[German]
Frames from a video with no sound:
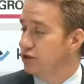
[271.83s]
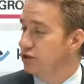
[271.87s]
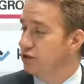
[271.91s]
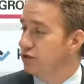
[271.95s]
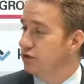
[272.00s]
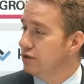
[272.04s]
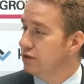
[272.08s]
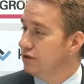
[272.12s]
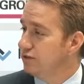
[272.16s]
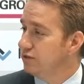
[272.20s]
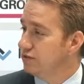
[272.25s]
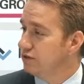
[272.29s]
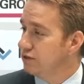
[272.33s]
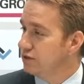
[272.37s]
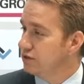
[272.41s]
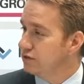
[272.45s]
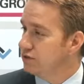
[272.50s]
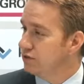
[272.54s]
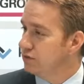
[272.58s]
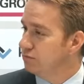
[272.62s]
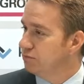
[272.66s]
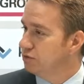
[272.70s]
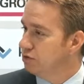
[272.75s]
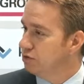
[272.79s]
schon anfangs
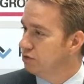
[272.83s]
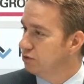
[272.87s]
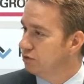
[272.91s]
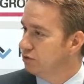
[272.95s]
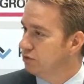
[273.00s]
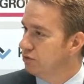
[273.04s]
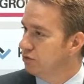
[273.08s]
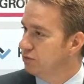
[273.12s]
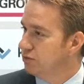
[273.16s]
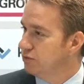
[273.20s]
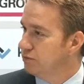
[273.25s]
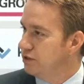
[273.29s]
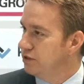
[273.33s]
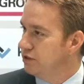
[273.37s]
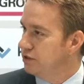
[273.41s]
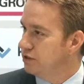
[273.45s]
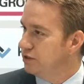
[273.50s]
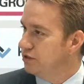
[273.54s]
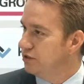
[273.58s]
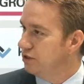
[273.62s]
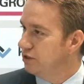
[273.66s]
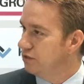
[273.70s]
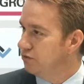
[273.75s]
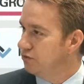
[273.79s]
den Prototypen
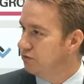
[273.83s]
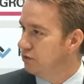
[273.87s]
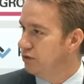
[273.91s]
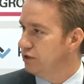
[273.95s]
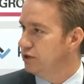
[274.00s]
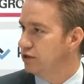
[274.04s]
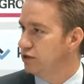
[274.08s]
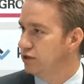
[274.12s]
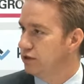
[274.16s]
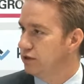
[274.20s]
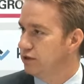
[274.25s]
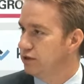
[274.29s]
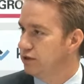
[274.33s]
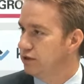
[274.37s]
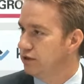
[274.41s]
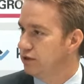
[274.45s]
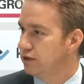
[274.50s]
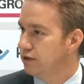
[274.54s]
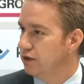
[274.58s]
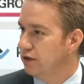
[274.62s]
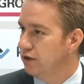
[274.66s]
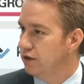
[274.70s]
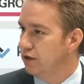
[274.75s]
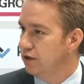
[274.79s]
letztes Jahr vorgestellt.
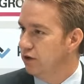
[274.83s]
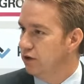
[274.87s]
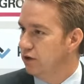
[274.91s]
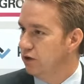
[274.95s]
Mhm.